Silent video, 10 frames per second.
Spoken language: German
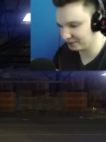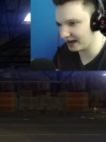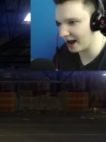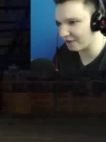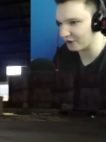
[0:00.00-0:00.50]
bin
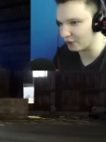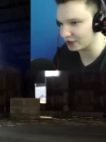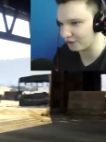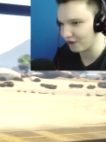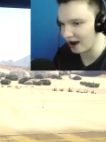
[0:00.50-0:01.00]
Affe, what
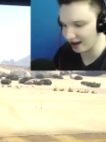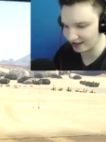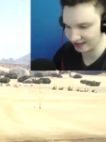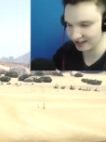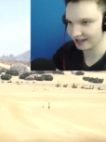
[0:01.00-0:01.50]
the
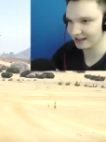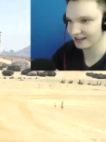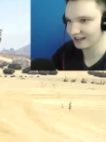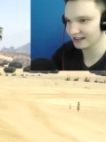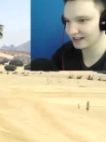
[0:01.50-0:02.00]
fuck?
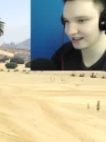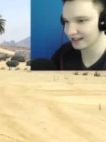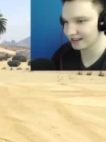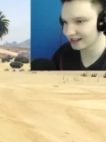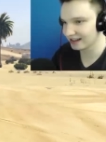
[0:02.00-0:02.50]

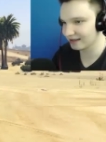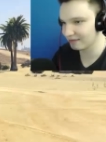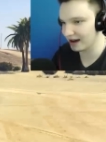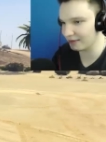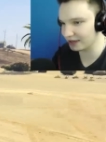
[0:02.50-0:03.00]

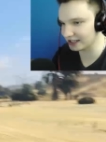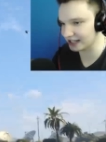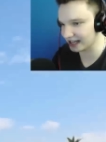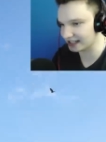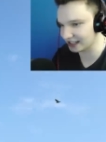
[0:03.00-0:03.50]
Mann, bin ich
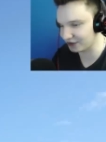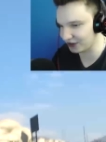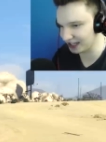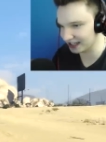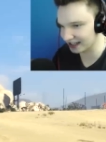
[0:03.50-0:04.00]
sexy, ich
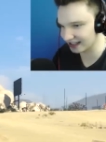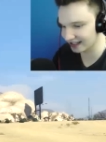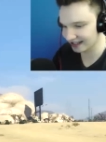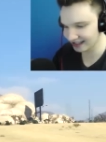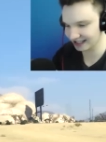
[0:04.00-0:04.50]
fliege.
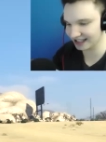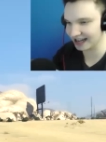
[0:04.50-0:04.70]
Seht ihr